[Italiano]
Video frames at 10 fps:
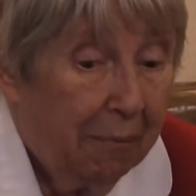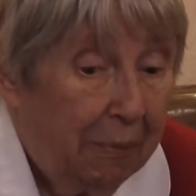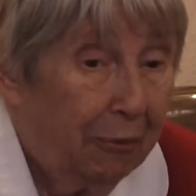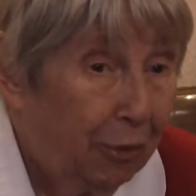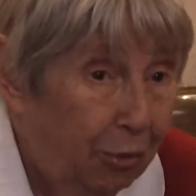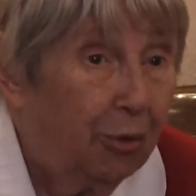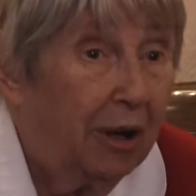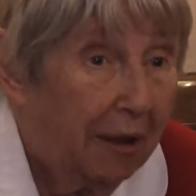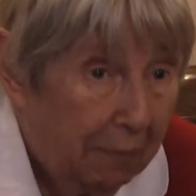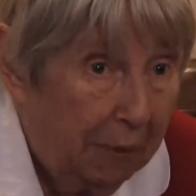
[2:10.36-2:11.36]
Per
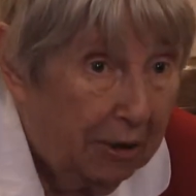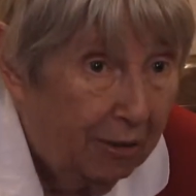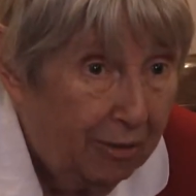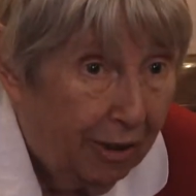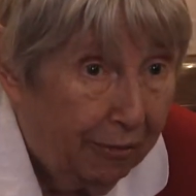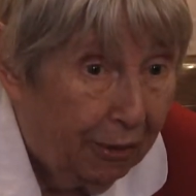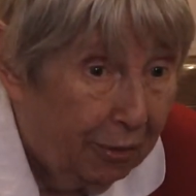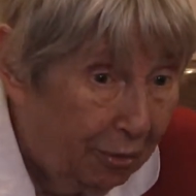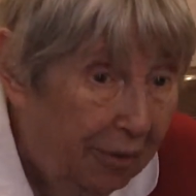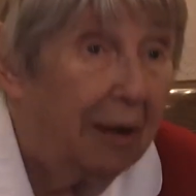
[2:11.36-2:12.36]
fortuna, per nostra
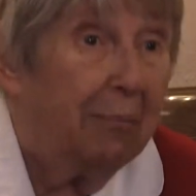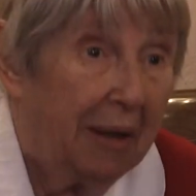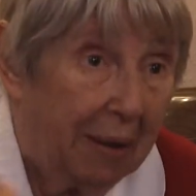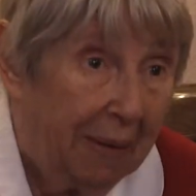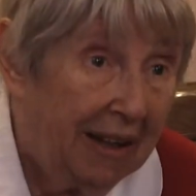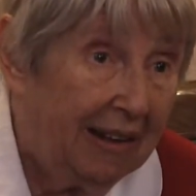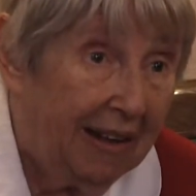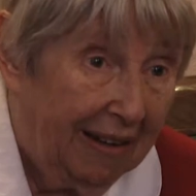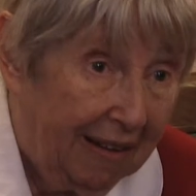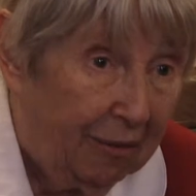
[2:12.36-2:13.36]
fortuna, mia
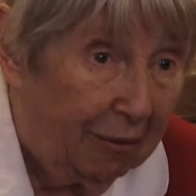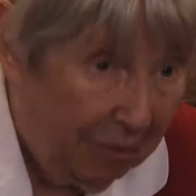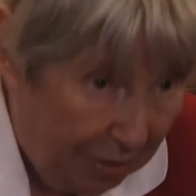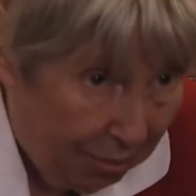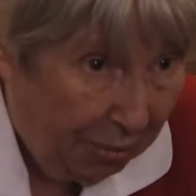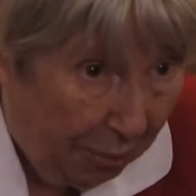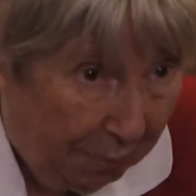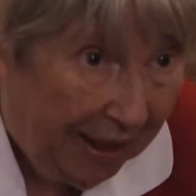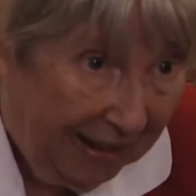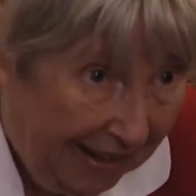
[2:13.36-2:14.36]
madre ha convinto mio
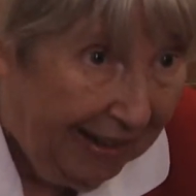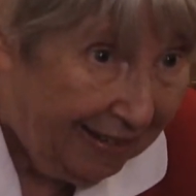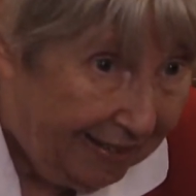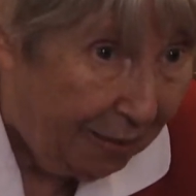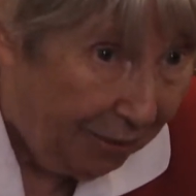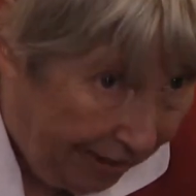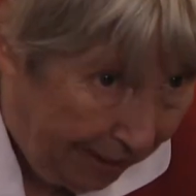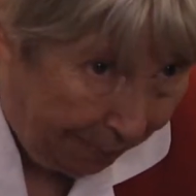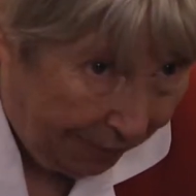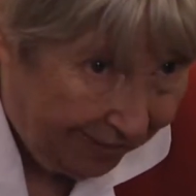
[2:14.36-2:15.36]
padre e siamo
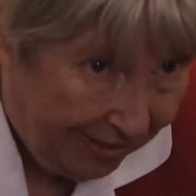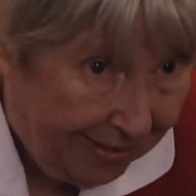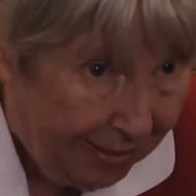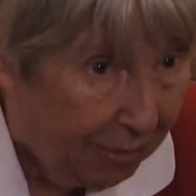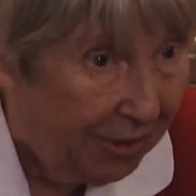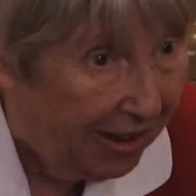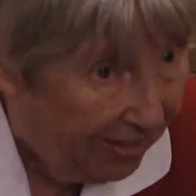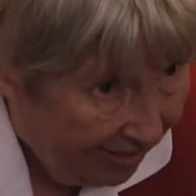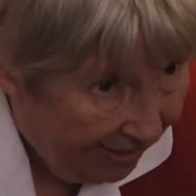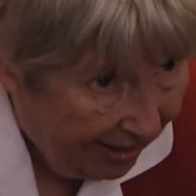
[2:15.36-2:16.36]
andati prestissimo in
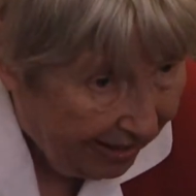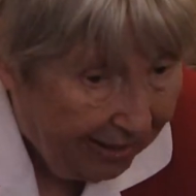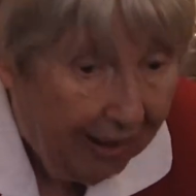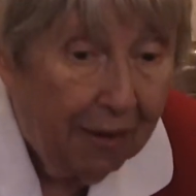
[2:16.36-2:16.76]
Argentina,